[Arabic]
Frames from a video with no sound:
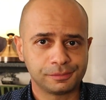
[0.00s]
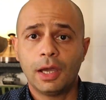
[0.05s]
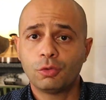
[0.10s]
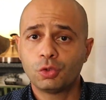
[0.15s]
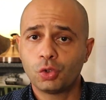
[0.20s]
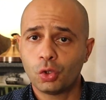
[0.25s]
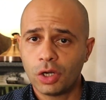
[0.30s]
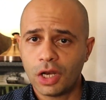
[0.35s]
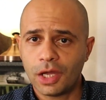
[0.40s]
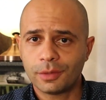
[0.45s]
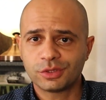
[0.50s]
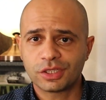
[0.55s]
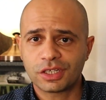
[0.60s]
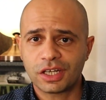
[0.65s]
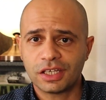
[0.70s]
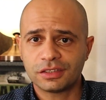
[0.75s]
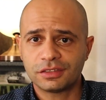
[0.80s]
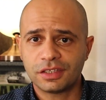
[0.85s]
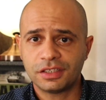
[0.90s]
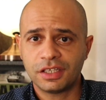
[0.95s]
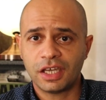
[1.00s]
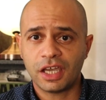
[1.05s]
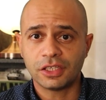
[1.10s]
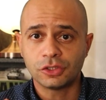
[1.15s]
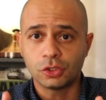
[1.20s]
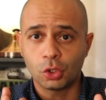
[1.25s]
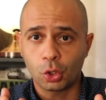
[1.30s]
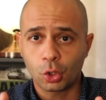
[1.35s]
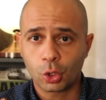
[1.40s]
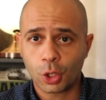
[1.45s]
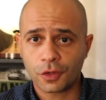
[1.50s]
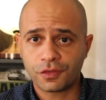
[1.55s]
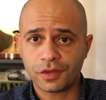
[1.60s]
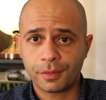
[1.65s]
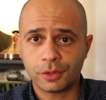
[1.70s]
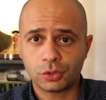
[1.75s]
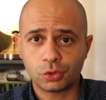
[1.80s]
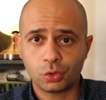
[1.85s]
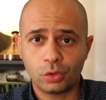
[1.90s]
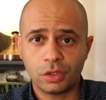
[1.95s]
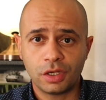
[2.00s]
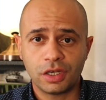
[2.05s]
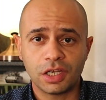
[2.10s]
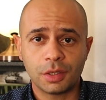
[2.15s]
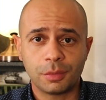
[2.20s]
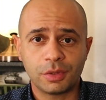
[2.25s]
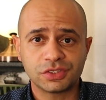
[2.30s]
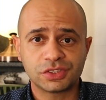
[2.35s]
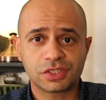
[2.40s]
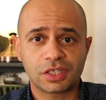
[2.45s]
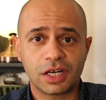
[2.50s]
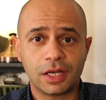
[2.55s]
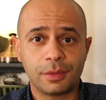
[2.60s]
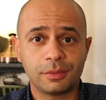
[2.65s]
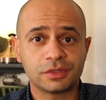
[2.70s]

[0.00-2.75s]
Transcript: او نقولها بطريقه تانية ان الخرافه بتقول ان مصر